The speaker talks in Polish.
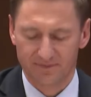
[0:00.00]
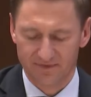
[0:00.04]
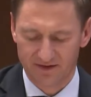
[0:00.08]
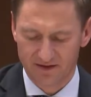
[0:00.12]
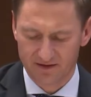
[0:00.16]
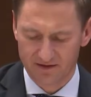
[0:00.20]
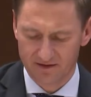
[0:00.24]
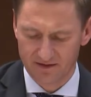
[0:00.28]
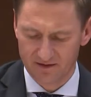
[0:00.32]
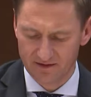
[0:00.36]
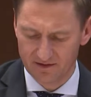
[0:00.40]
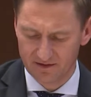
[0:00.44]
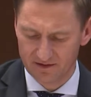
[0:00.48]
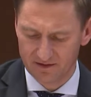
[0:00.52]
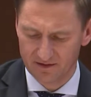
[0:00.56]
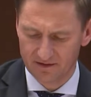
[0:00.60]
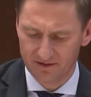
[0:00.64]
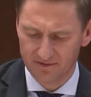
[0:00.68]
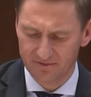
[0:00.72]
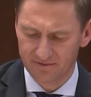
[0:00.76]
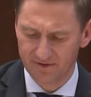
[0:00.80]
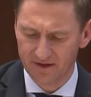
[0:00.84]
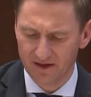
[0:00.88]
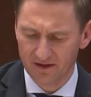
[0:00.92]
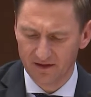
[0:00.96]

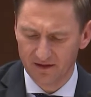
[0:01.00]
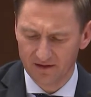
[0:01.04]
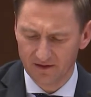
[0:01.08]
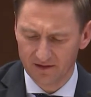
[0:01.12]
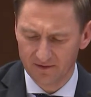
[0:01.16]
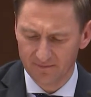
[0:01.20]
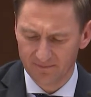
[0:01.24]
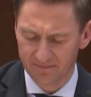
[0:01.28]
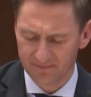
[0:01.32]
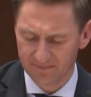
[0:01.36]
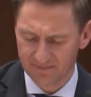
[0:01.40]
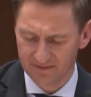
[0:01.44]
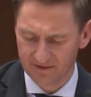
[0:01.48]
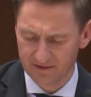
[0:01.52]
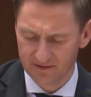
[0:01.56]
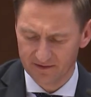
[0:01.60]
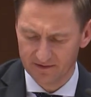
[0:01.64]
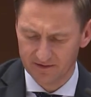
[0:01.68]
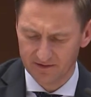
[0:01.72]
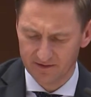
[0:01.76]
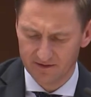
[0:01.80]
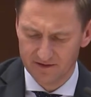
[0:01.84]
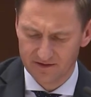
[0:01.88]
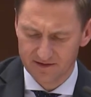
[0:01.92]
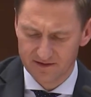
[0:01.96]
e, wiele
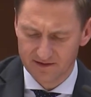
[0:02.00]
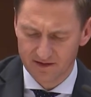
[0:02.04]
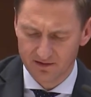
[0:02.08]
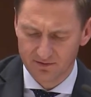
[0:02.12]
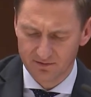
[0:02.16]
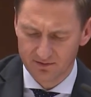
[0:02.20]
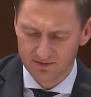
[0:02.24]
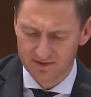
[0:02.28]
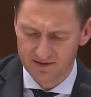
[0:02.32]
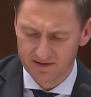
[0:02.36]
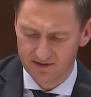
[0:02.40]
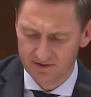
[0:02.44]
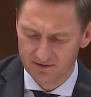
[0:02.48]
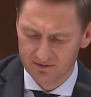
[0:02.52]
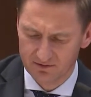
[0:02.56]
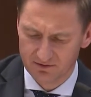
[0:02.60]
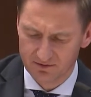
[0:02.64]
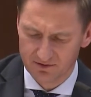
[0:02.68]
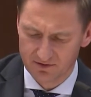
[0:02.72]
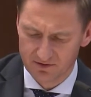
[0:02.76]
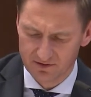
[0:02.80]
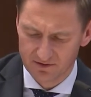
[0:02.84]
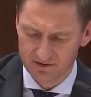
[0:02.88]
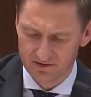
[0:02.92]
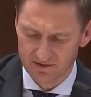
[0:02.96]
instytucji
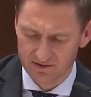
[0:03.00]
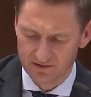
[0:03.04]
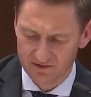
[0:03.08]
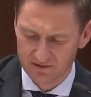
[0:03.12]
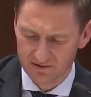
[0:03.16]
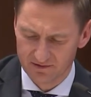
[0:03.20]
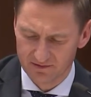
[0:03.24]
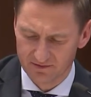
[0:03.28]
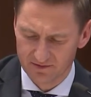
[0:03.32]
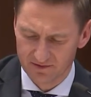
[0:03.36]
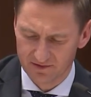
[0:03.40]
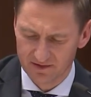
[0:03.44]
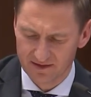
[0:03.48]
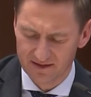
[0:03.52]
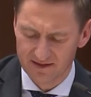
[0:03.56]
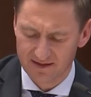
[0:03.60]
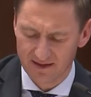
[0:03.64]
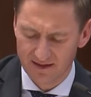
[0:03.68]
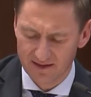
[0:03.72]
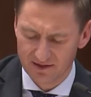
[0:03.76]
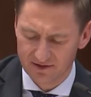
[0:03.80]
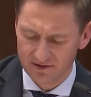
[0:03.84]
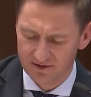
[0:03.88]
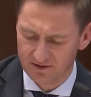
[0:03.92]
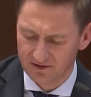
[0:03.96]
już
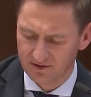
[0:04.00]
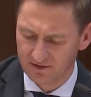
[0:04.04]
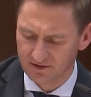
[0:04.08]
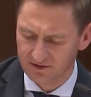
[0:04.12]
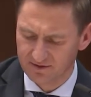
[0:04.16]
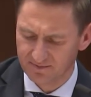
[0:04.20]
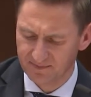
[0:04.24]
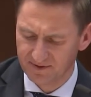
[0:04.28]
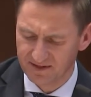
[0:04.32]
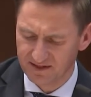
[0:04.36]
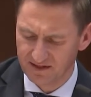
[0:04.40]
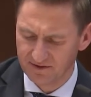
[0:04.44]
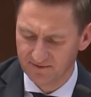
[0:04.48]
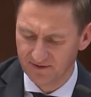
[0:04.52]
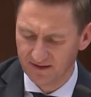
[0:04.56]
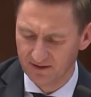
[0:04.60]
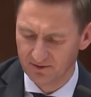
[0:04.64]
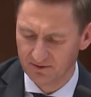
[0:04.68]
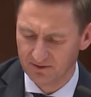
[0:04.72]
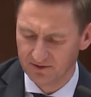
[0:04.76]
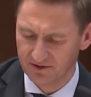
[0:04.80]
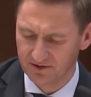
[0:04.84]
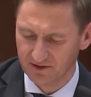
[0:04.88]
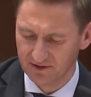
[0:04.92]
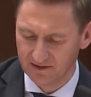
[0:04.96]
niezależnych
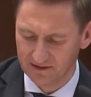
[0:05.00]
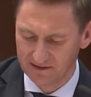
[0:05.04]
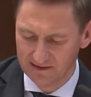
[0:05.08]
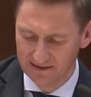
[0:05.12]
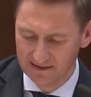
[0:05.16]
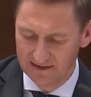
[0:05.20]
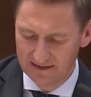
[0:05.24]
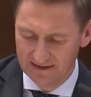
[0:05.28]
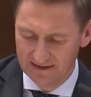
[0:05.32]
rozpisywało się.